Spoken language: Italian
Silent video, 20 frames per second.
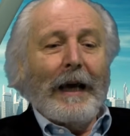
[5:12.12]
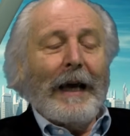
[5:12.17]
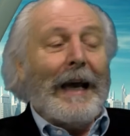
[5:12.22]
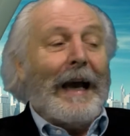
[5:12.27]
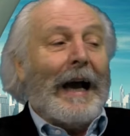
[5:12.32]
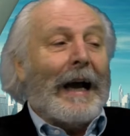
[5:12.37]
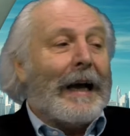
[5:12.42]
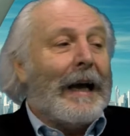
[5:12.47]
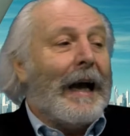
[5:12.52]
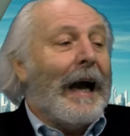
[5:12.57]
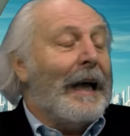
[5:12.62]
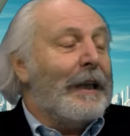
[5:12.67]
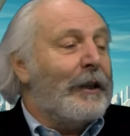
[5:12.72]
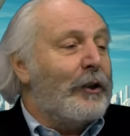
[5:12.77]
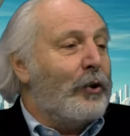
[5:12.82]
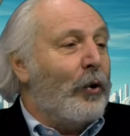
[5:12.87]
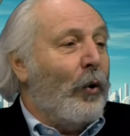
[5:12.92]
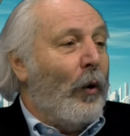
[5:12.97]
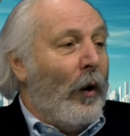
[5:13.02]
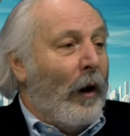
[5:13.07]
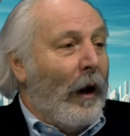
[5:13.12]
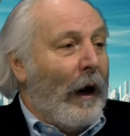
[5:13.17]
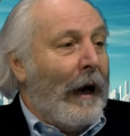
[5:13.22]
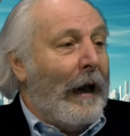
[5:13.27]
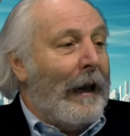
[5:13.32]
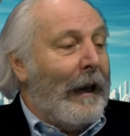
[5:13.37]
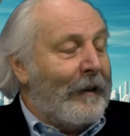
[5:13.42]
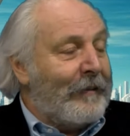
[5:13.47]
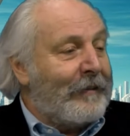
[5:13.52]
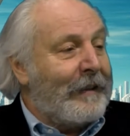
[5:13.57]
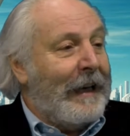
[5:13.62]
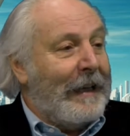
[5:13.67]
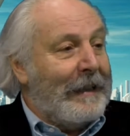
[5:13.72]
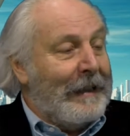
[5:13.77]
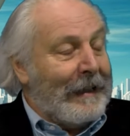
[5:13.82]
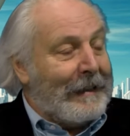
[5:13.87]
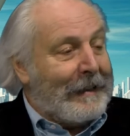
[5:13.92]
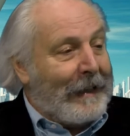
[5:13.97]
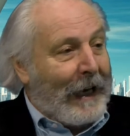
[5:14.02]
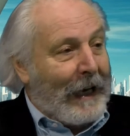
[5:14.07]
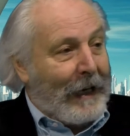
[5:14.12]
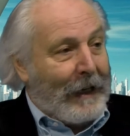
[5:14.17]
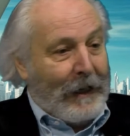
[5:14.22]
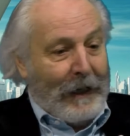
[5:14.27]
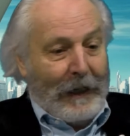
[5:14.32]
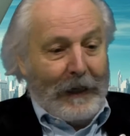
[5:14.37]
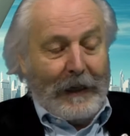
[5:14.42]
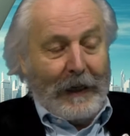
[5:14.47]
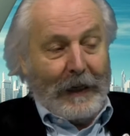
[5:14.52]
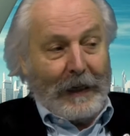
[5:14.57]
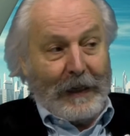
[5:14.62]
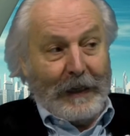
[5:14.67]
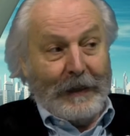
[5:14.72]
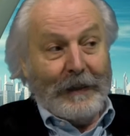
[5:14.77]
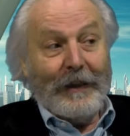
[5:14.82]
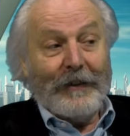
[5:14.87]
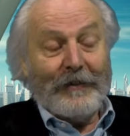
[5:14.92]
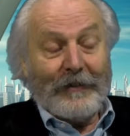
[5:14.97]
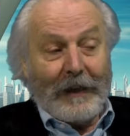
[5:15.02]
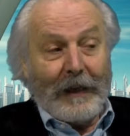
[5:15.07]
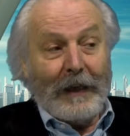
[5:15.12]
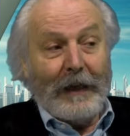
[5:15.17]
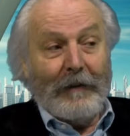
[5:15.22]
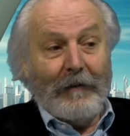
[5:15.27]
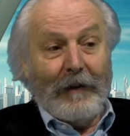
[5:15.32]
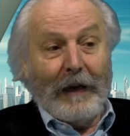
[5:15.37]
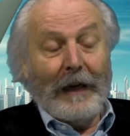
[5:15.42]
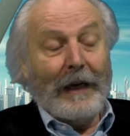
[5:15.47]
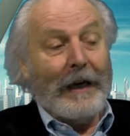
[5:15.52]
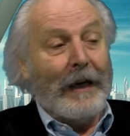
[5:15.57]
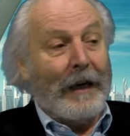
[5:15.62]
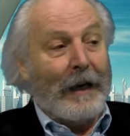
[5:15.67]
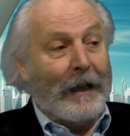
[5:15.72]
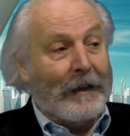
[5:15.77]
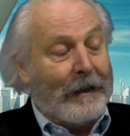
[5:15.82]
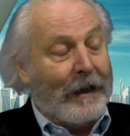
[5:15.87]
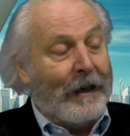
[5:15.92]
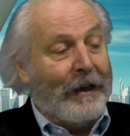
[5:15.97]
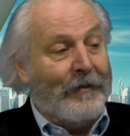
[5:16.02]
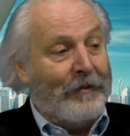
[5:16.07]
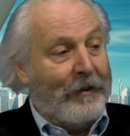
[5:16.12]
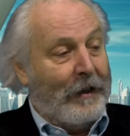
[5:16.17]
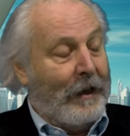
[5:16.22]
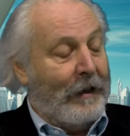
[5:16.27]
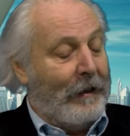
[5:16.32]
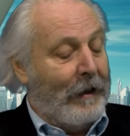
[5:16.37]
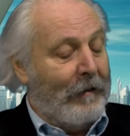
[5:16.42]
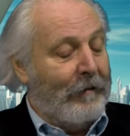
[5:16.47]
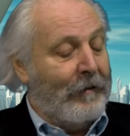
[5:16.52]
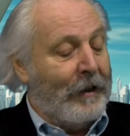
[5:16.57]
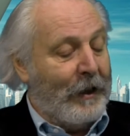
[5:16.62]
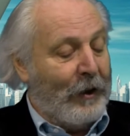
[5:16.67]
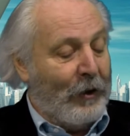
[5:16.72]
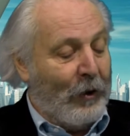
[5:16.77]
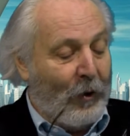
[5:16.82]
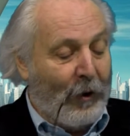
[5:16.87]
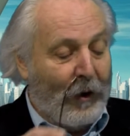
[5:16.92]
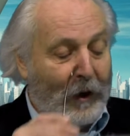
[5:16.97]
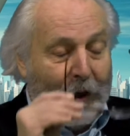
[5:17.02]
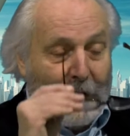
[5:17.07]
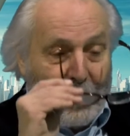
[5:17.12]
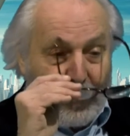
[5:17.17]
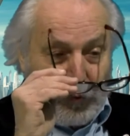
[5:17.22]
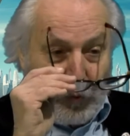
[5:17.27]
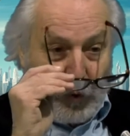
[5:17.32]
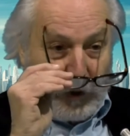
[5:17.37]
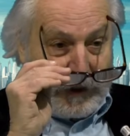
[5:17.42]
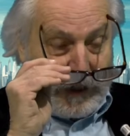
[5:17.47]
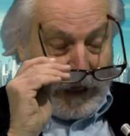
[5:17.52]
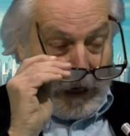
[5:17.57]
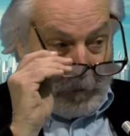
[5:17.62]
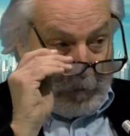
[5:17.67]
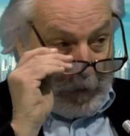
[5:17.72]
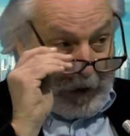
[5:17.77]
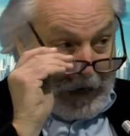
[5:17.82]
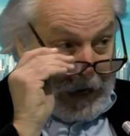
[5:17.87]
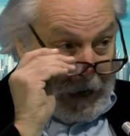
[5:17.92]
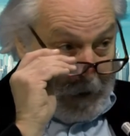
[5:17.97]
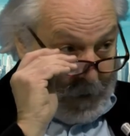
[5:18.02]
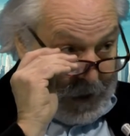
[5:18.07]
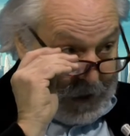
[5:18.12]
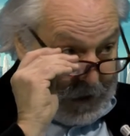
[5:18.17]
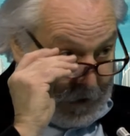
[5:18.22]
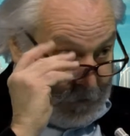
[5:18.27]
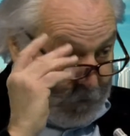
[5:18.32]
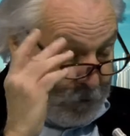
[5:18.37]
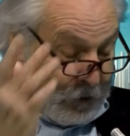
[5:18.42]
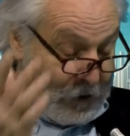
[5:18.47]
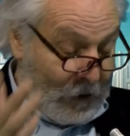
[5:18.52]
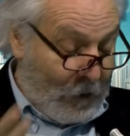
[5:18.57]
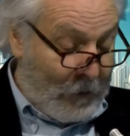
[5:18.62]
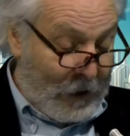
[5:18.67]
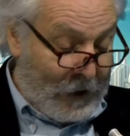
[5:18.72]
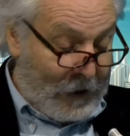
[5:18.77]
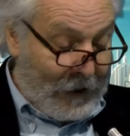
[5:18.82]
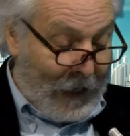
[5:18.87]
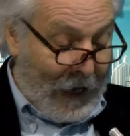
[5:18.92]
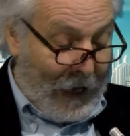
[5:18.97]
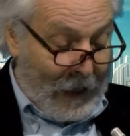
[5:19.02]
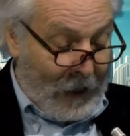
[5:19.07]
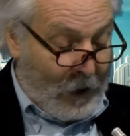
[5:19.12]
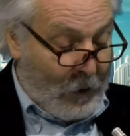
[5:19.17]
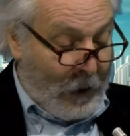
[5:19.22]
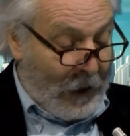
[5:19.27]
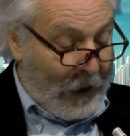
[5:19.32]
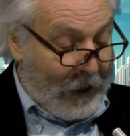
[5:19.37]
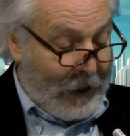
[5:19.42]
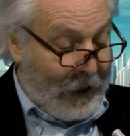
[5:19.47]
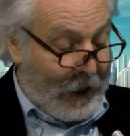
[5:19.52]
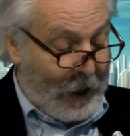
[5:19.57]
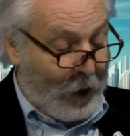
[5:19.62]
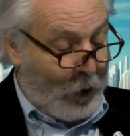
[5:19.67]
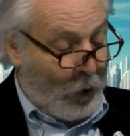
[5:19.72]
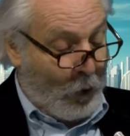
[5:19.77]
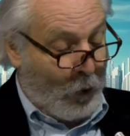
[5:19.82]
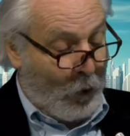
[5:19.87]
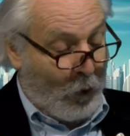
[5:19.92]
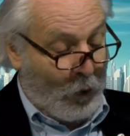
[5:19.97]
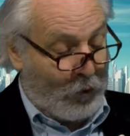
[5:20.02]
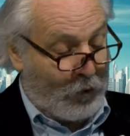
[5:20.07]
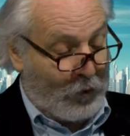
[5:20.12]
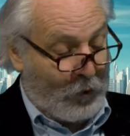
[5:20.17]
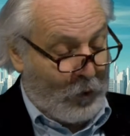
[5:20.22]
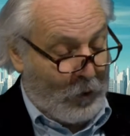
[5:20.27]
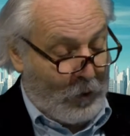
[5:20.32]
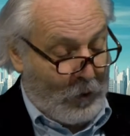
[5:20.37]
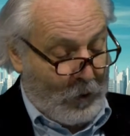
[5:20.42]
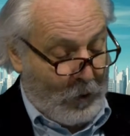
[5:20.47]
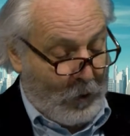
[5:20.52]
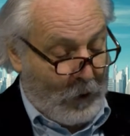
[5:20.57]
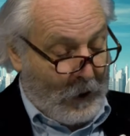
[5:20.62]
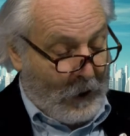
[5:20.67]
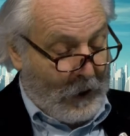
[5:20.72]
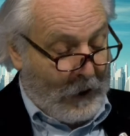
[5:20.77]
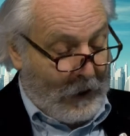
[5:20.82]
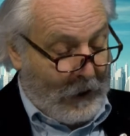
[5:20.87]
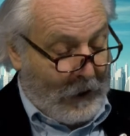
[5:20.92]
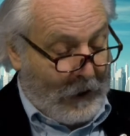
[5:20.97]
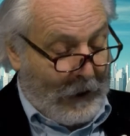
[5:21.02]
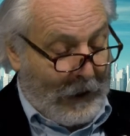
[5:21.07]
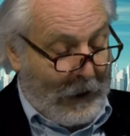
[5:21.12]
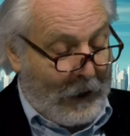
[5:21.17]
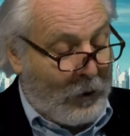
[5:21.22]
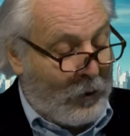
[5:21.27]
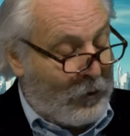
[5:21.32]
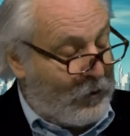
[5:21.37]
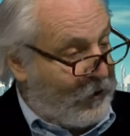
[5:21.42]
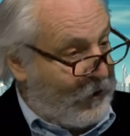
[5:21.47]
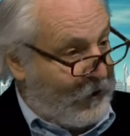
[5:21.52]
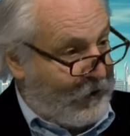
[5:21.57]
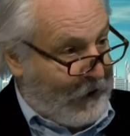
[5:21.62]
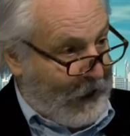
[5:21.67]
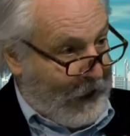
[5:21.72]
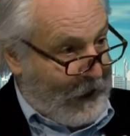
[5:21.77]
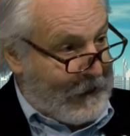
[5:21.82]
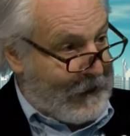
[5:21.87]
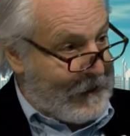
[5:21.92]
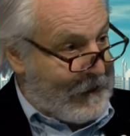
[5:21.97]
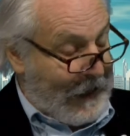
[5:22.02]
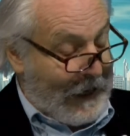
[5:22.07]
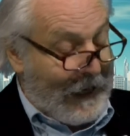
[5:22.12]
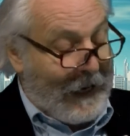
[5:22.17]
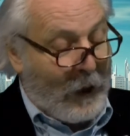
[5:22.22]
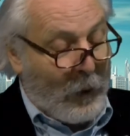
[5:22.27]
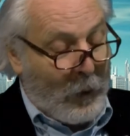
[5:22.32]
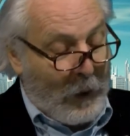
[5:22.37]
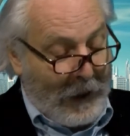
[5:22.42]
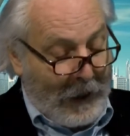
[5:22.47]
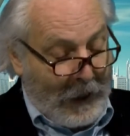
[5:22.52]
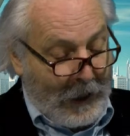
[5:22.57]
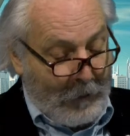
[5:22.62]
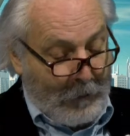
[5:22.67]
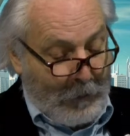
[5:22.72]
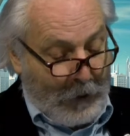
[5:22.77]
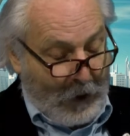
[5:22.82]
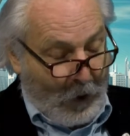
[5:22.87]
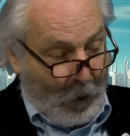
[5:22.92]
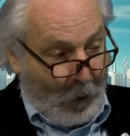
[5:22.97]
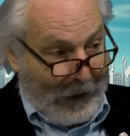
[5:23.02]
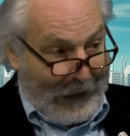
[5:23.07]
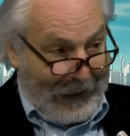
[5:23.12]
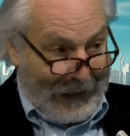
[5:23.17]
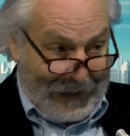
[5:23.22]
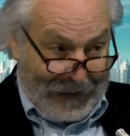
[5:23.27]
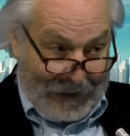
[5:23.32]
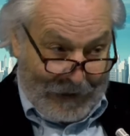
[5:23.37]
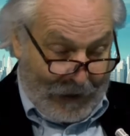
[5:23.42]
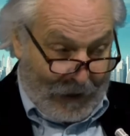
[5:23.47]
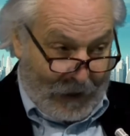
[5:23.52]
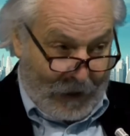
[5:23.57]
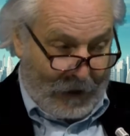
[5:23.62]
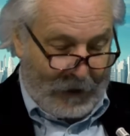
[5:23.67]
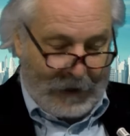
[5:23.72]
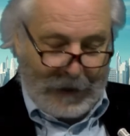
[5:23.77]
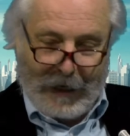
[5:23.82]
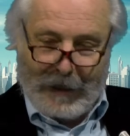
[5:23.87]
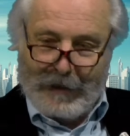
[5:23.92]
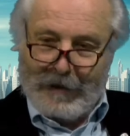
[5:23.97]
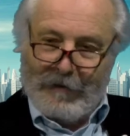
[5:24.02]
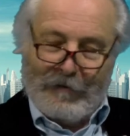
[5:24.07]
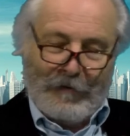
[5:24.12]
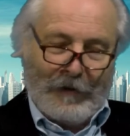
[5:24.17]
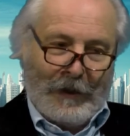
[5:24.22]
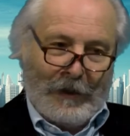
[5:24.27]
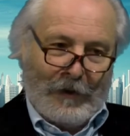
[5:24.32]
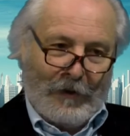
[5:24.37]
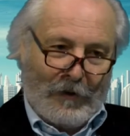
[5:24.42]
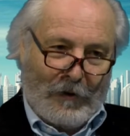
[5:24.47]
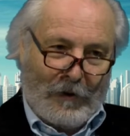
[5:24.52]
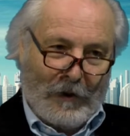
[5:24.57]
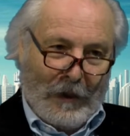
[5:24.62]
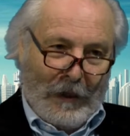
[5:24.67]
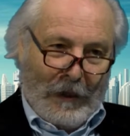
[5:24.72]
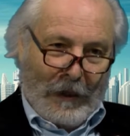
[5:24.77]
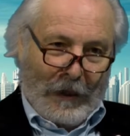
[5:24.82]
e accanto alla scheda tecnica che descrive le caratteristiche del vino, sui tre parametri fondamentali, quelli che riconoscono eh, la consistenza, l'equilibrio e l'integrità del vino,